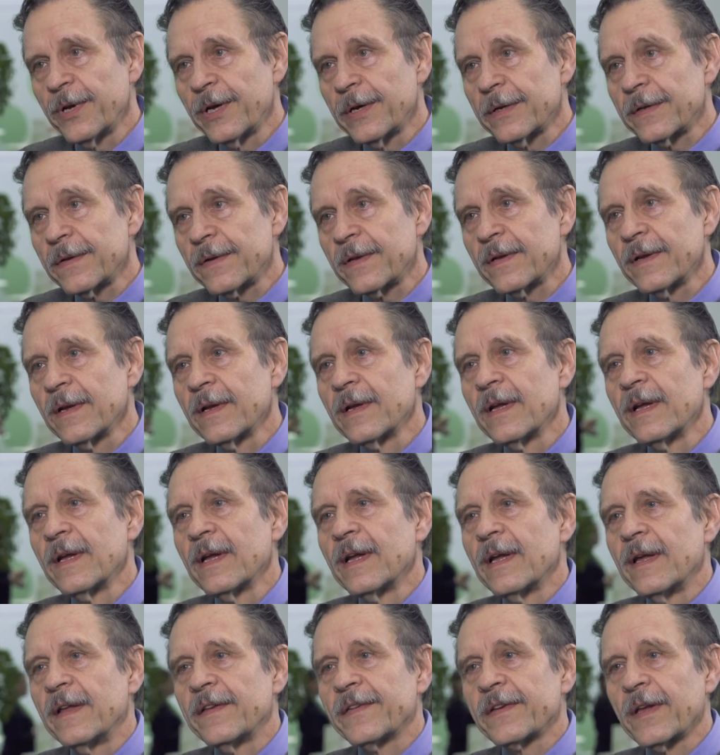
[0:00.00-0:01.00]
wird.
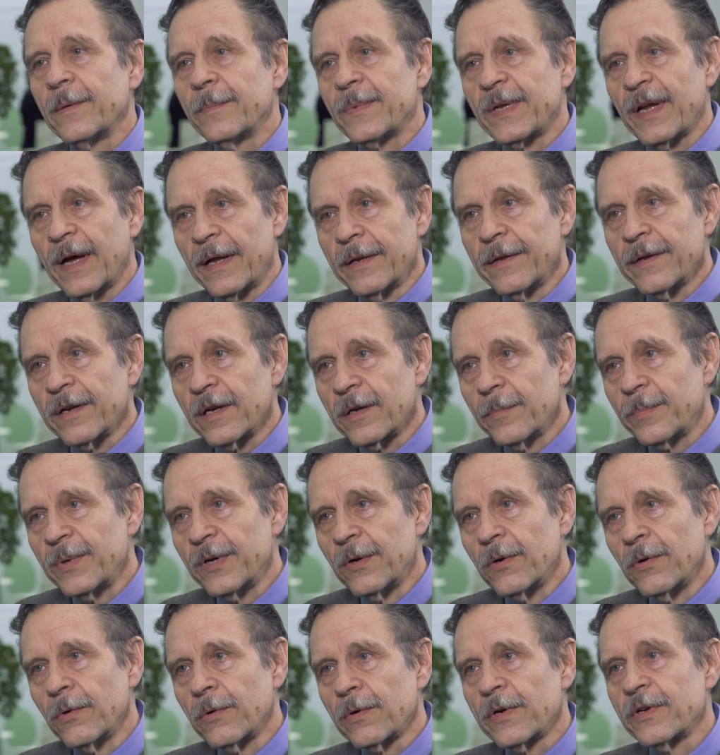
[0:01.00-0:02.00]
Es gibt andere
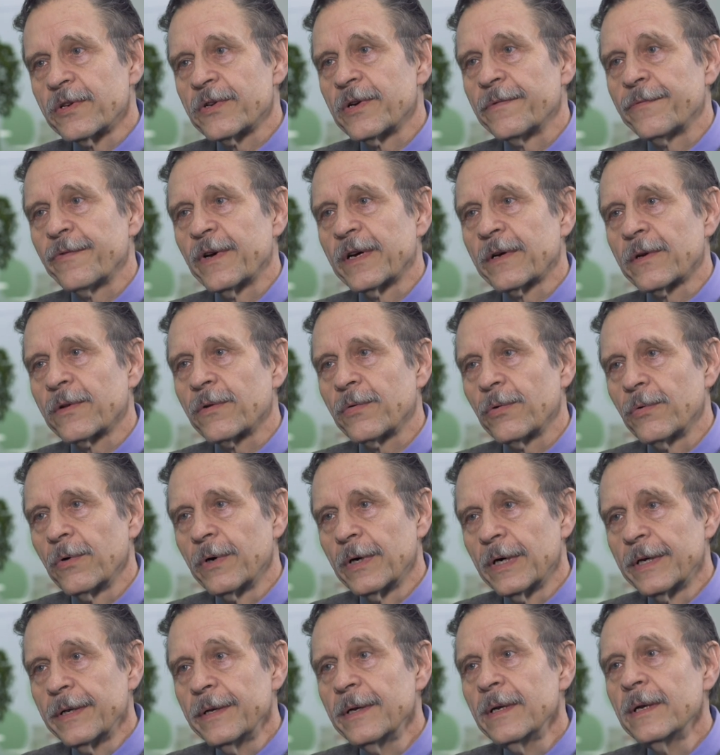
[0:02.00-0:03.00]
biologische
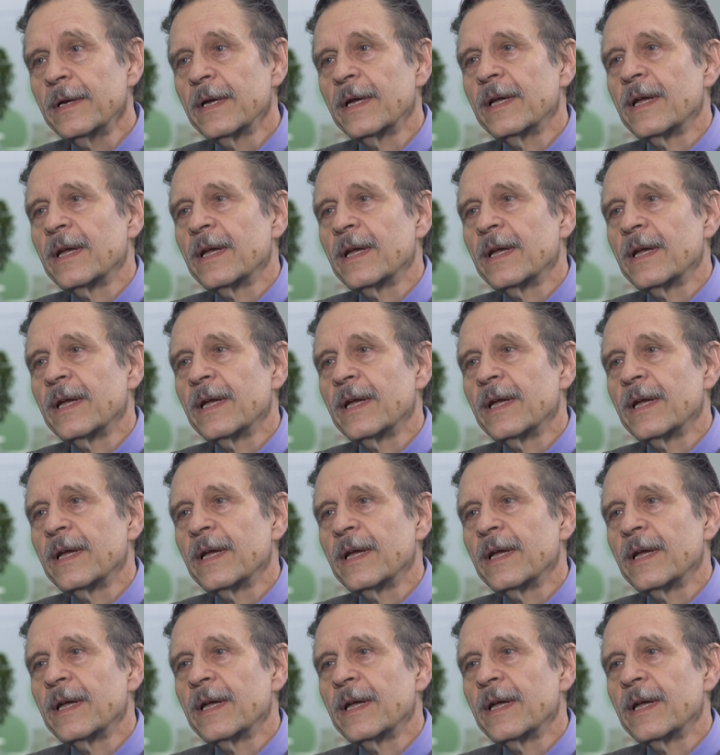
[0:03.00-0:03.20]
Faktoren,